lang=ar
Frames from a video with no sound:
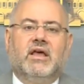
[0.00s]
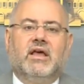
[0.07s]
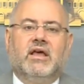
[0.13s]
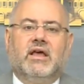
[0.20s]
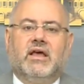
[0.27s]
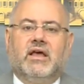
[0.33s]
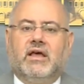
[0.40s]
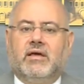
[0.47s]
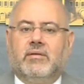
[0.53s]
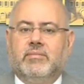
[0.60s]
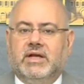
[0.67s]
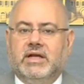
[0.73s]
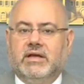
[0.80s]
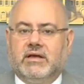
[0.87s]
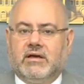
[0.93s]
آه،
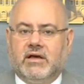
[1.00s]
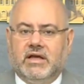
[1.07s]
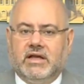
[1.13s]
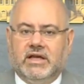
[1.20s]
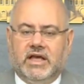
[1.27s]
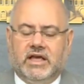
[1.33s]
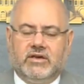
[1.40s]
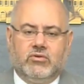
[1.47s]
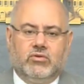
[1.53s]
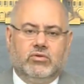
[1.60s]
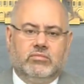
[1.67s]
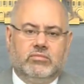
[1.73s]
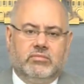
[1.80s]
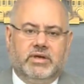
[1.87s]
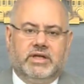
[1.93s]
باللقاء اللي
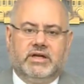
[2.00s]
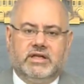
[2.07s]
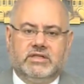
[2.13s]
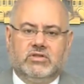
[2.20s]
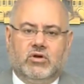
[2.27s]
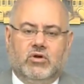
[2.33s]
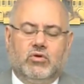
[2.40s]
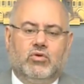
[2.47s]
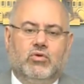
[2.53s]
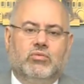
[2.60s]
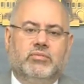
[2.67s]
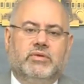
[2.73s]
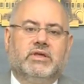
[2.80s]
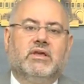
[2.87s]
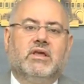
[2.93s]
حيكون بين رئيس
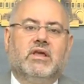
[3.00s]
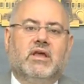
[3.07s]
الحكومة